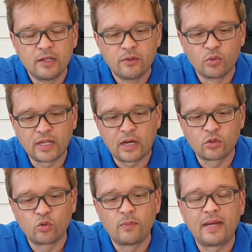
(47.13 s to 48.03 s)
wo der
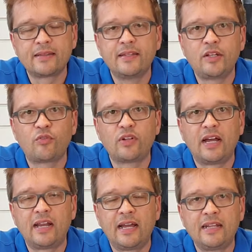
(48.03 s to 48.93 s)
Automat nicht von
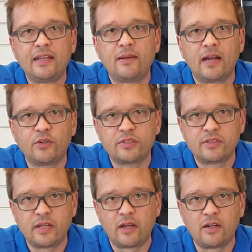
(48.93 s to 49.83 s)
alleine aus
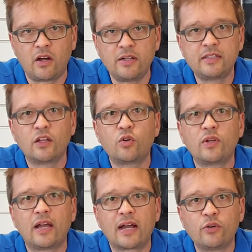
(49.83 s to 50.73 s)
der Halterung
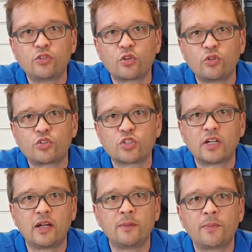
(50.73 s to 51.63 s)
herausrutschen
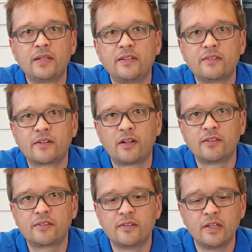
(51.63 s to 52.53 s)
kann, bei diesen
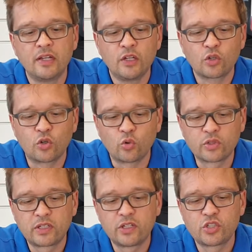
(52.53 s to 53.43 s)
ganzen
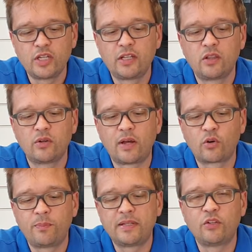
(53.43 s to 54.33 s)
Knotgeschichten und
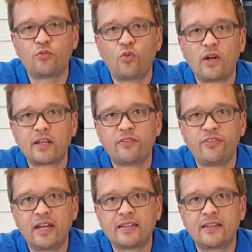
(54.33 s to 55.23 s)
auch bei den
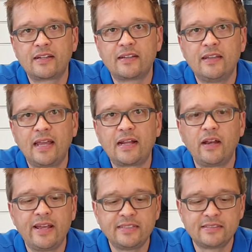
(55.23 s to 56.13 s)
vorgefertigten
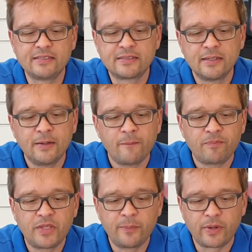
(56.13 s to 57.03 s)
Necklaces
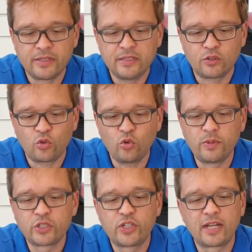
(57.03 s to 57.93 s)
die man hier
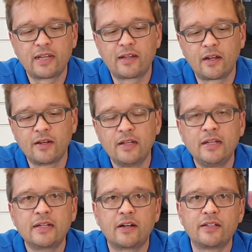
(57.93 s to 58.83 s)
drüber stecken kann,
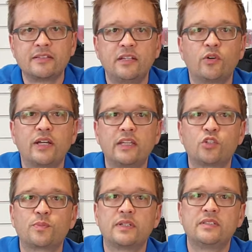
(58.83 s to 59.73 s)
kann es
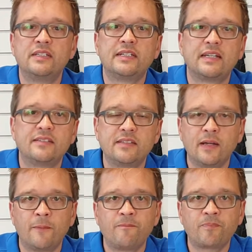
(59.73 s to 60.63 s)
theoretisch passieren, dass
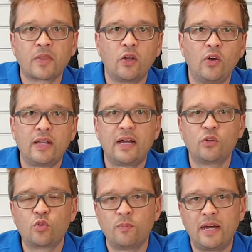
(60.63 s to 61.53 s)
ihr euren
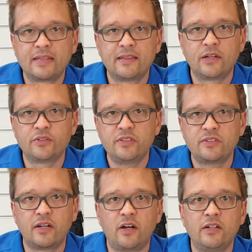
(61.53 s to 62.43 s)
Automaten aus
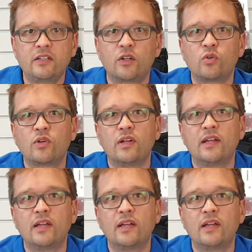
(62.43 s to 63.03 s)
dieser Halterung